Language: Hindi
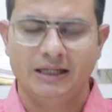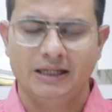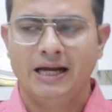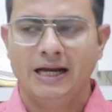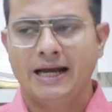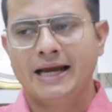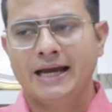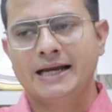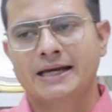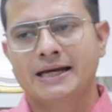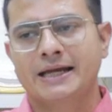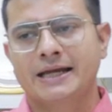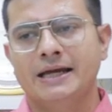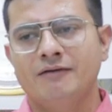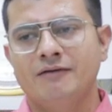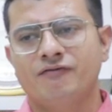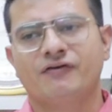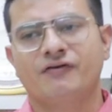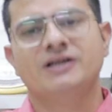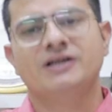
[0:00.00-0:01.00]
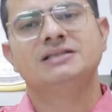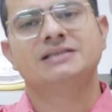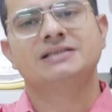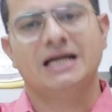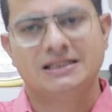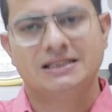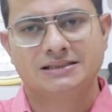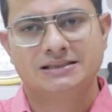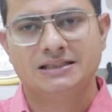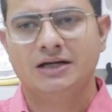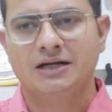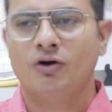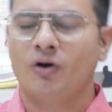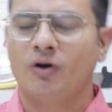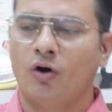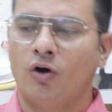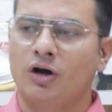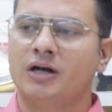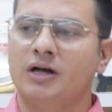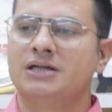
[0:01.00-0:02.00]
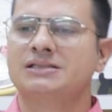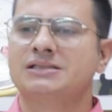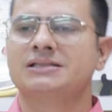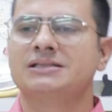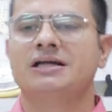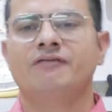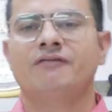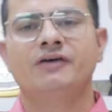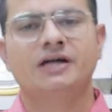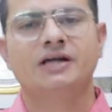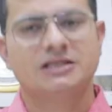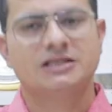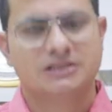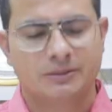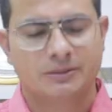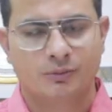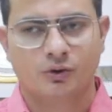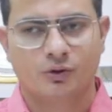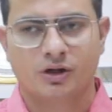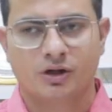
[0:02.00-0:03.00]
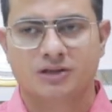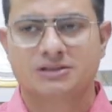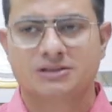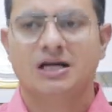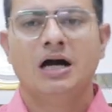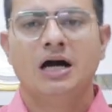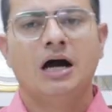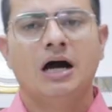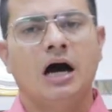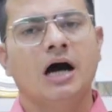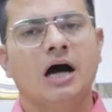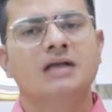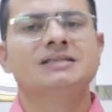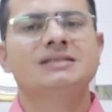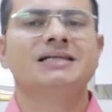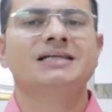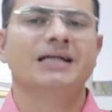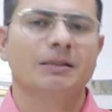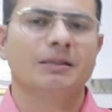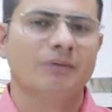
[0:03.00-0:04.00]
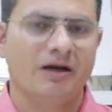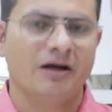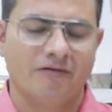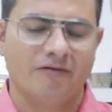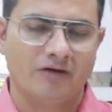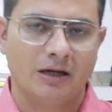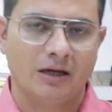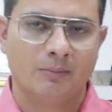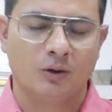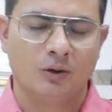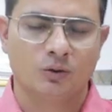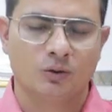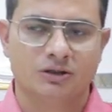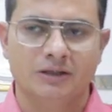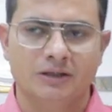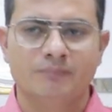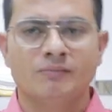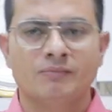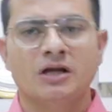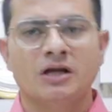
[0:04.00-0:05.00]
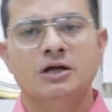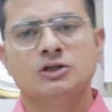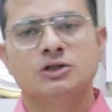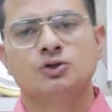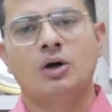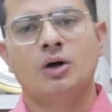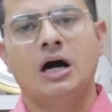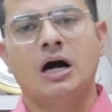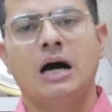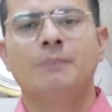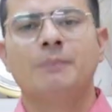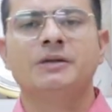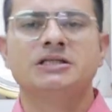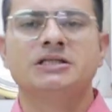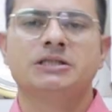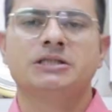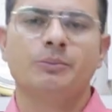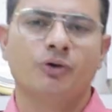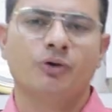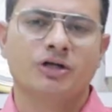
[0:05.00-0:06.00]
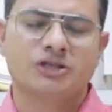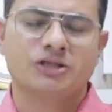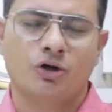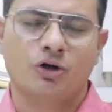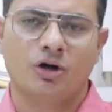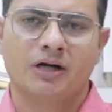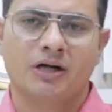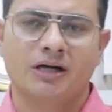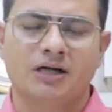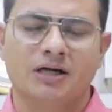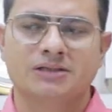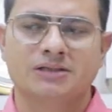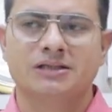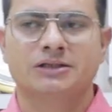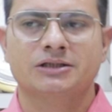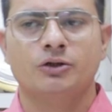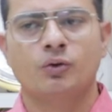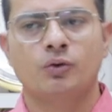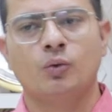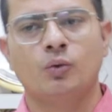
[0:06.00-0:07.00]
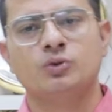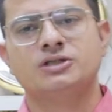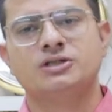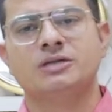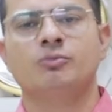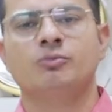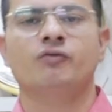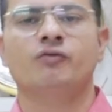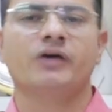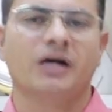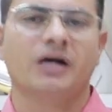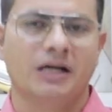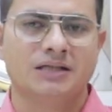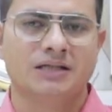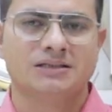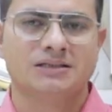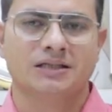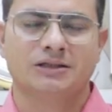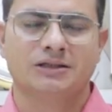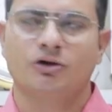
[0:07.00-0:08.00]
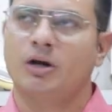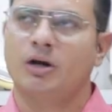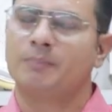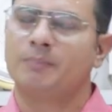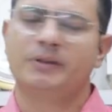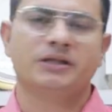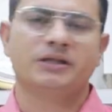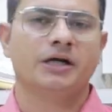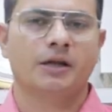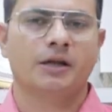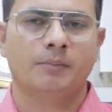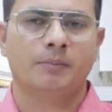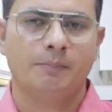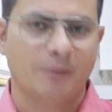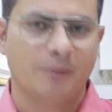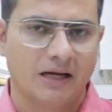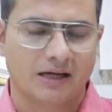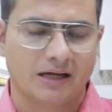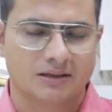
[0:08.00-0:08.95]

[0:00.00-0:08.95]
है इनके फ्रेंचाइजी ऑनर्स या फिर डिस्ट्रीब्यूटर्स हर सिटी में अवेलेबल होते हैं सो so, आप डिस्ट्रीब्यूटर से कांटेक्ट कर सकते हैं और उनसे मूवी खरीद सकते हैं और अपने थिएटर में प्ले